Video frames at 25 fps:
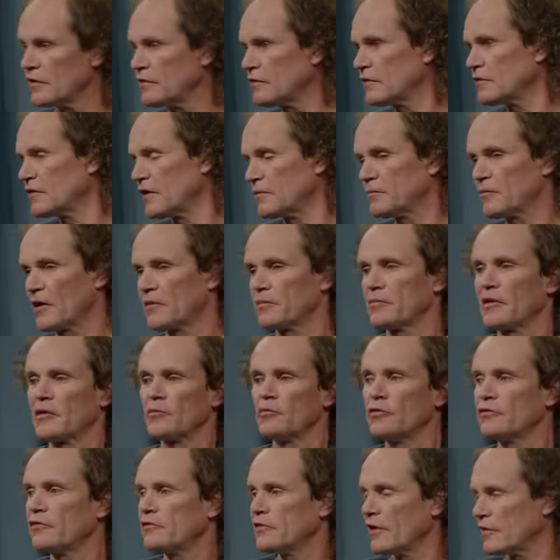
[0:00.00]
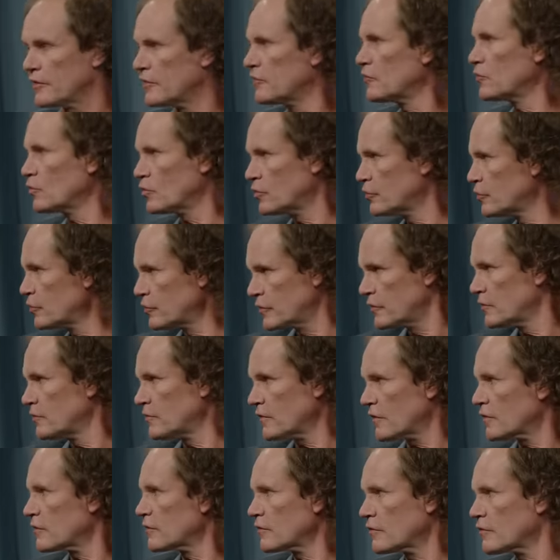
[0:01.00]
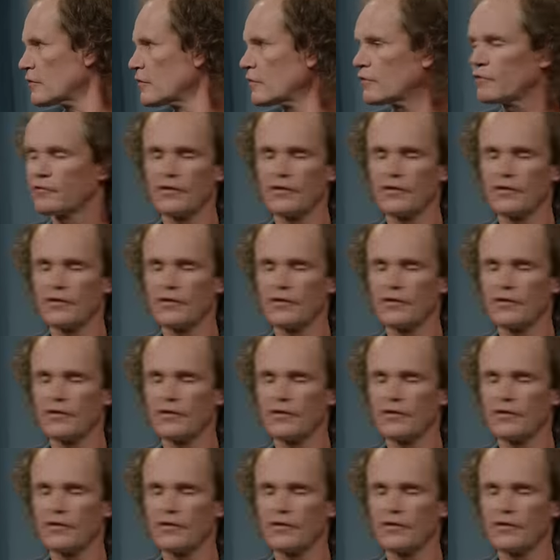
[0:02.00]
richtig, denn man, man muss es ja nicht unnötig äh, äh